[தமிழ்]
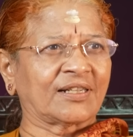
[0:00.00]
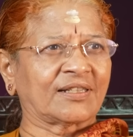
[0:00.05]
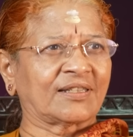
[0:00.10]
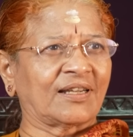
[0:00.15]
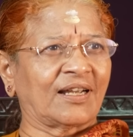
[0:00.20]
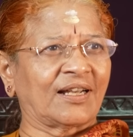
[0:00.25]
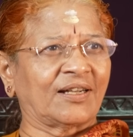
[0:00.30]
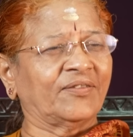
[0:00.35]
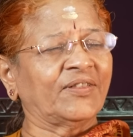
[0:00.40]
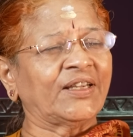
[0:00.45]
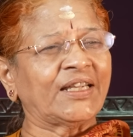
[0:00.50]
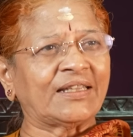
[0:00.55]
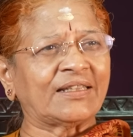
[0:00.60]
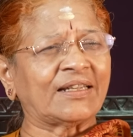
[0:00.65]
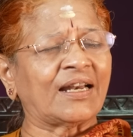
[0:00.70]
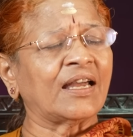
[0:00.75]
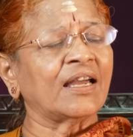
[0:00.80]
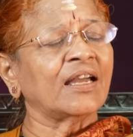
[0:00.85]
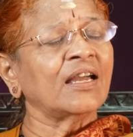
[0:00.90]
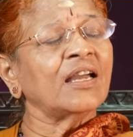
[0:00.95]
அரசாங்கம்
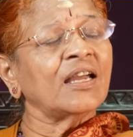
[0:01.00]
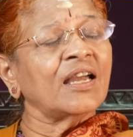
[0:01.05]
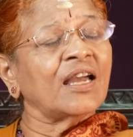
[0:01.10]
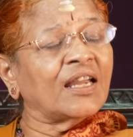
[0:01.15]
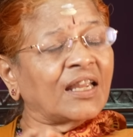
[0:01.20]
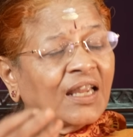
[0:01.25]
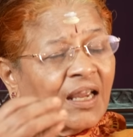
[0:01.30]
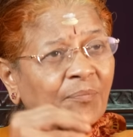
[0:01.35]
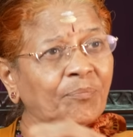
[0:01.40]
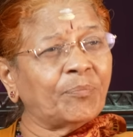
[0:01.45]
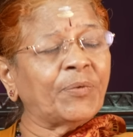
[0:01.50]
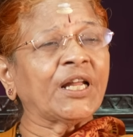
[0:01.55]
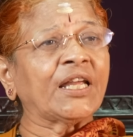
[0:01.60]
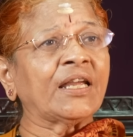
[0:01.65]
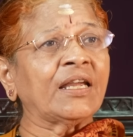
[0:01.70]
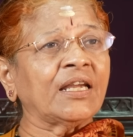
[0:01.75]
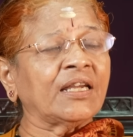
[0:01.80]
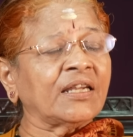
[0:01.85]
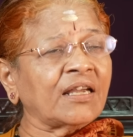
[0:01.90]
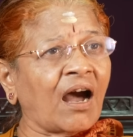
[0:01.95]
இதில்
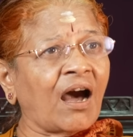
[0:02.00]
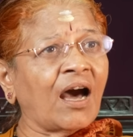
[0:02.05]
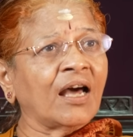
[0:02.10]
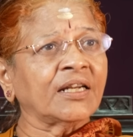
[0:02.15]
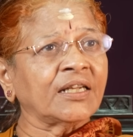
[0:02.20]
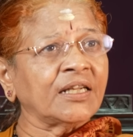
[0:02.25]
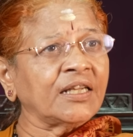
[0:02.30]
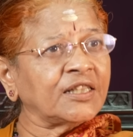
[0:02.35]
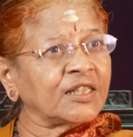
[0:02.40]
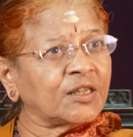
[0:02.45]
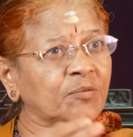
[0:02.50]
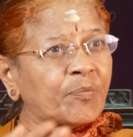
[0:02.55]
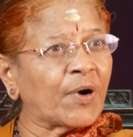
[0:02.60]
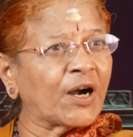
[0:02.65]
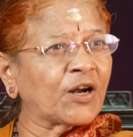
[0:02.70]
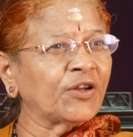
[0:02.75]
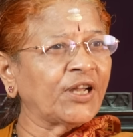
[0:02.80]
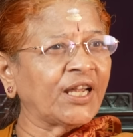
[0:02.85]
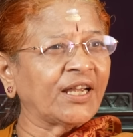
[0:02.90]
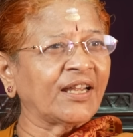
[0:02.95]
எப்படி யார் இதுக்கு
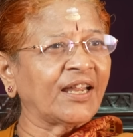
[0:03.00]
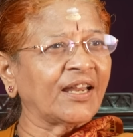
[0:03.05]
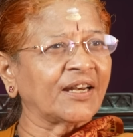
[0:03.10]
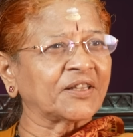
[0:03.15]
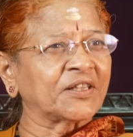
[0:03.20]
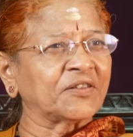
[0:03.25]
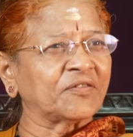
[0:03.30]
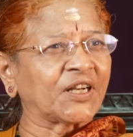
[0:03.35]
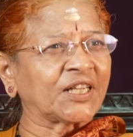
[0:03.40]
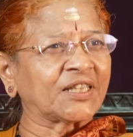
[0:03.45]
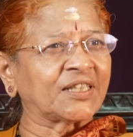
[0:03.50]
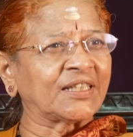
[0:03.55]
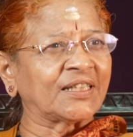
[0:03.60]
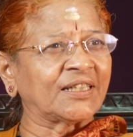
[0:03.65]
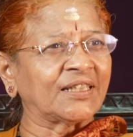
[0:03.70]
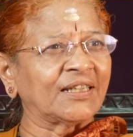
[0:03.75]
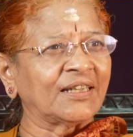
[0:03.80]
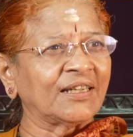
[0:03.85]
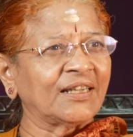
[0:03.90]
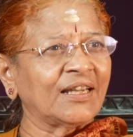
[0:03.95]
பணம் எங்கேருந்து
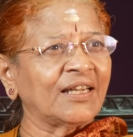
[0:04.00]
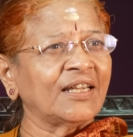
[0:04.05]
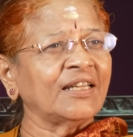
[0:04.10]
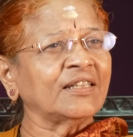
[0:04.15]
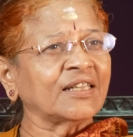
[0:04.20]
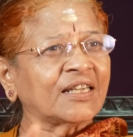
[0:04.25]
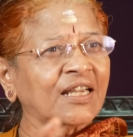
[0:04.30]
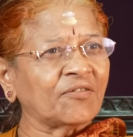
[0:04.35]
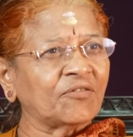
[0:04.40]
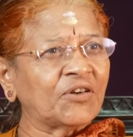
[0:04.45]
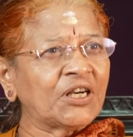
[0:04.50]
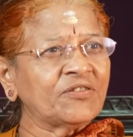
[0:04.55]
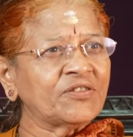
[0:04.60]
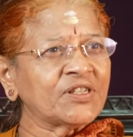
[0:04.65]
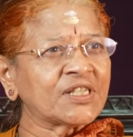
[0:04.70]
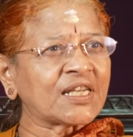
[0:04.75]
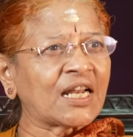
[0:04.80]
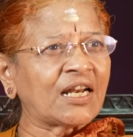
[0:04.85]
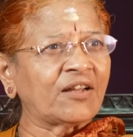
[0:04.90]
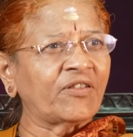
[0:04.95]
வருது இதுக்கு
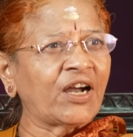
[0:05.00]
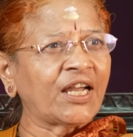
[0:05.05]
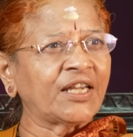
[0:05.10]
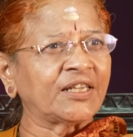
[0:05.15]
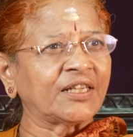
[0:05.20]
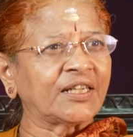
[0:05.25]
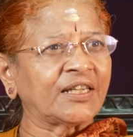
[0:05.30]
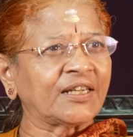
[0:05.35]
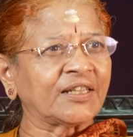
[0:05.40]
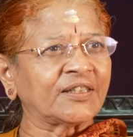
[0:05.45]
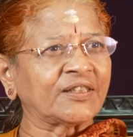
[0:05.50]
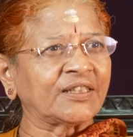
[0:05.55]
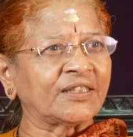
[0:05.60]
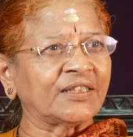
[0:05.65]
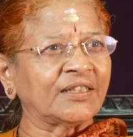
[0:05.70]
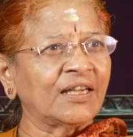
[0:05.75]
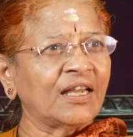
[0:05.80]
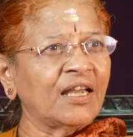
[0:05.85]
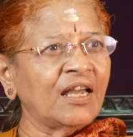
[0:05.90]
எவ்வளவு செலவாக இருக்கிறது